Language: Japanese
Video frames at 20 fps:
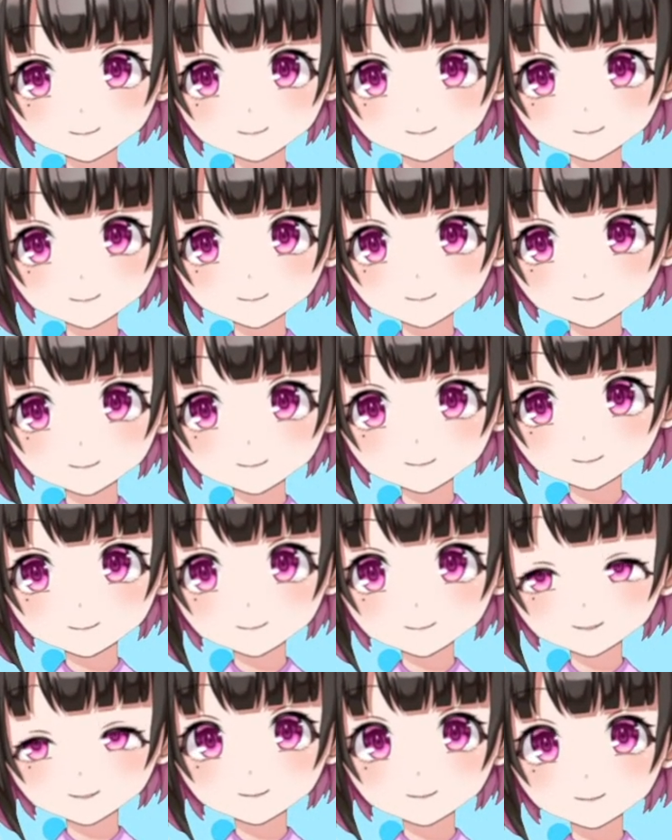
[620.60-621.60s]

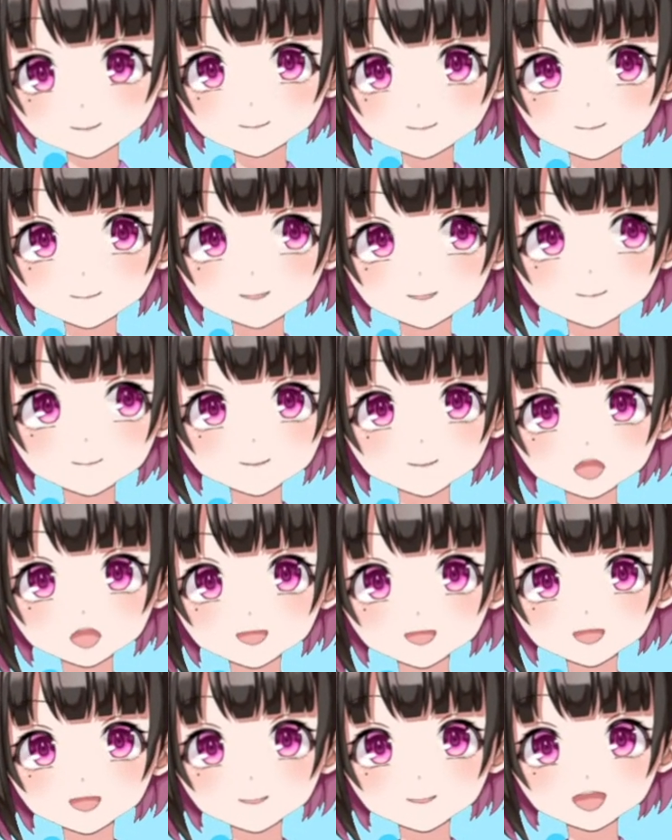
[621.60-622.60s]
グスタボが
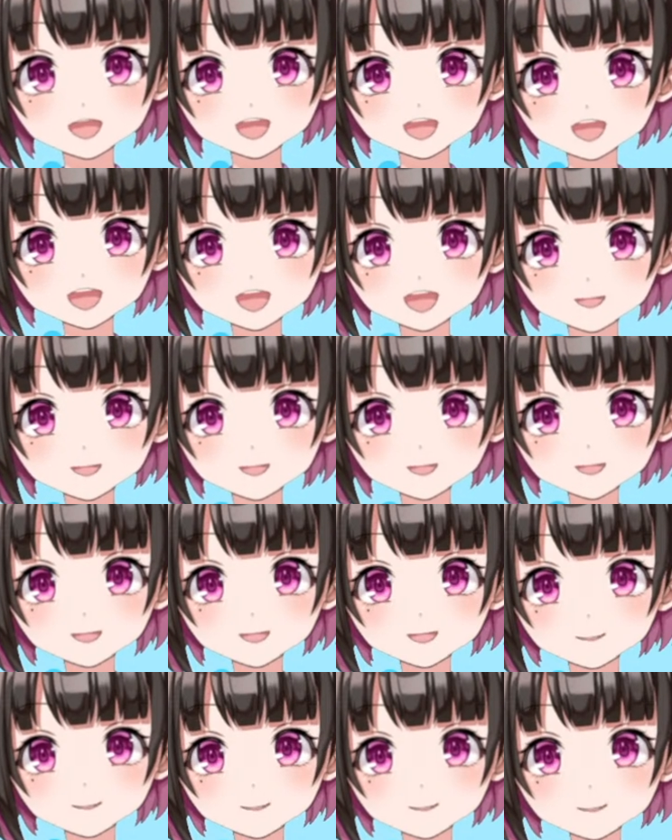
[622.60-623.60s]
倒れたのか
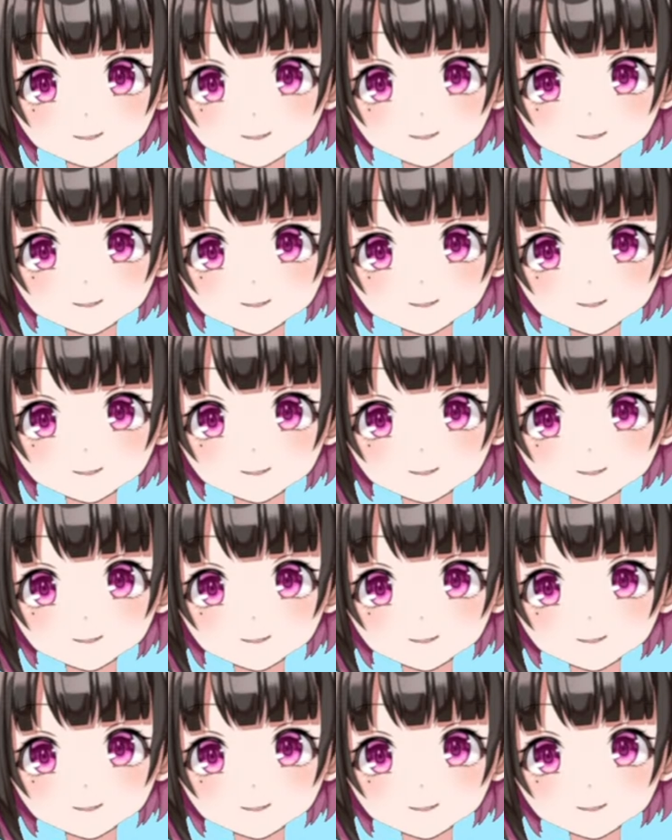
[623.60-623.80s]
な。